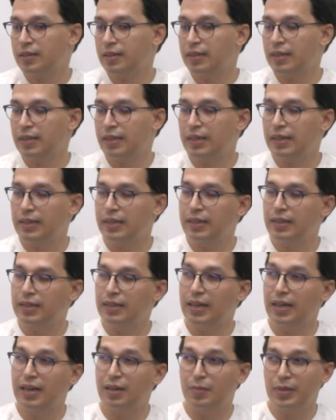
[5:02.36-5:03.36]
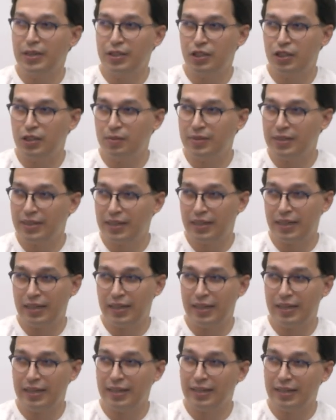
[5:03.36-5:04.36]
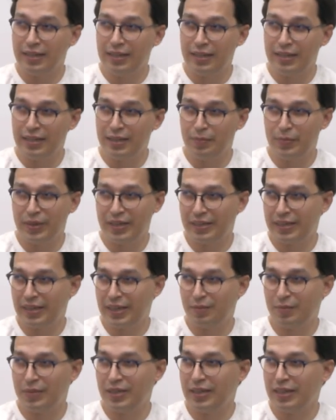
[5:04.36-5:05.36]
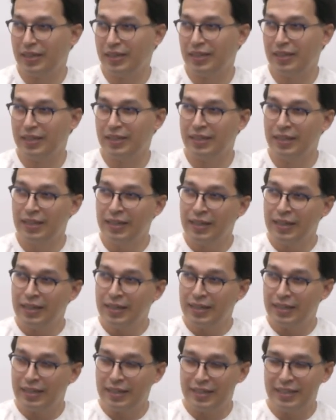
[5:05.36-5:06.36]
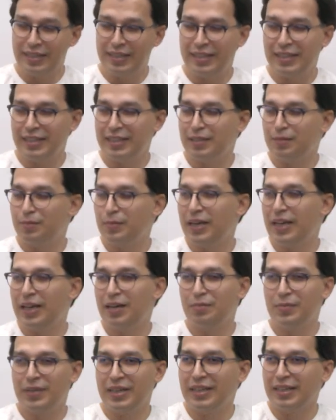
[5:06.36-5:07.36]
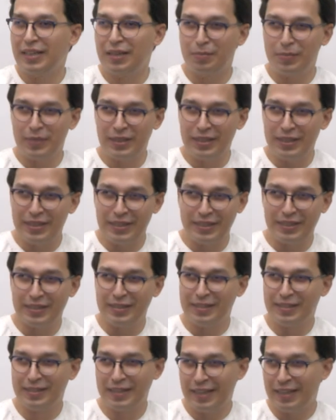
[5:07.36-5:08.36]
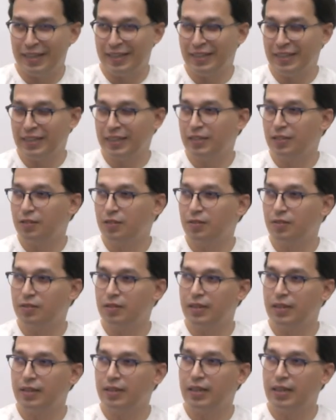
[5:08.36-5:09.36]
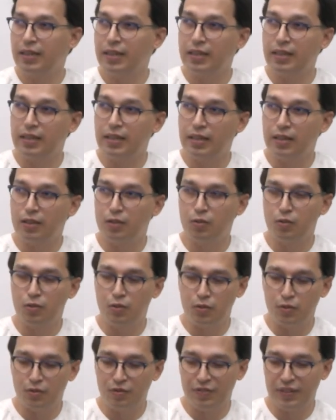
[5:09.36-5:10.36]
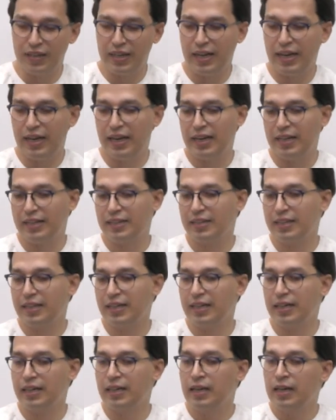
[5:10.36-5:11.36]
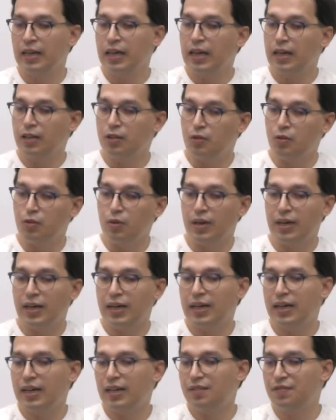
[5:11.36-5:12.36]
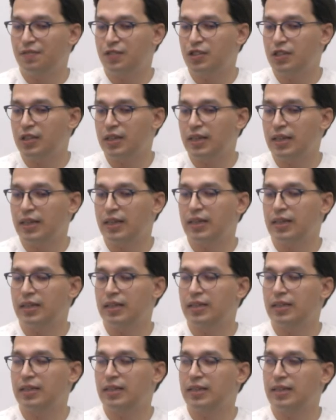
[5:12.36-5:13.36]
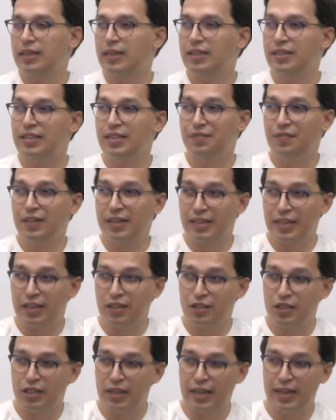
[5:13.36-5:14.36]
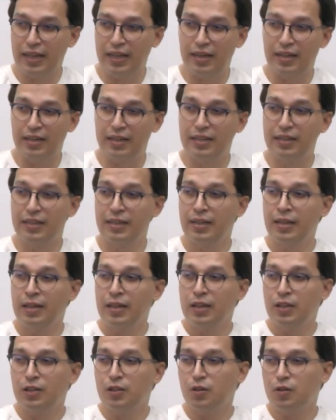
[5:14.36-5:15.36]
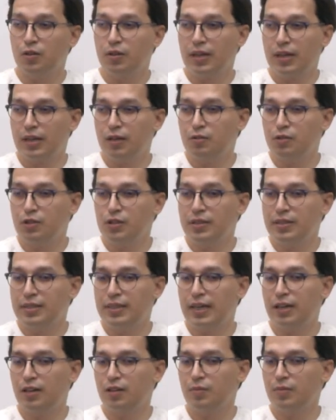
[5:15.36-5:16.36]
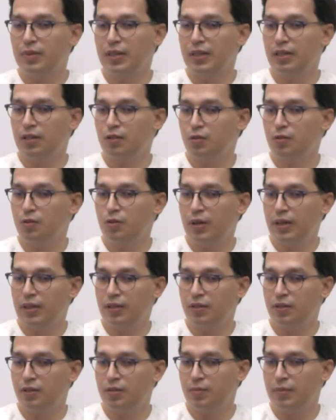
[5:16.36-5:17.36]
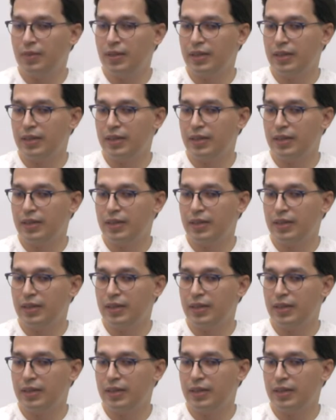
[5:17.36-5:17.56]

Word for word: اللي ضربات الشمسيه اللي هي ليبيرثيرمي يعني بالعاميه ضربتني السخانه دونك ثاني يكونوا فيه اعراض كالدوخه الفشله ارتفاع درجه الحراره دونك انا واش ننصحهم كي يكونوا عندهم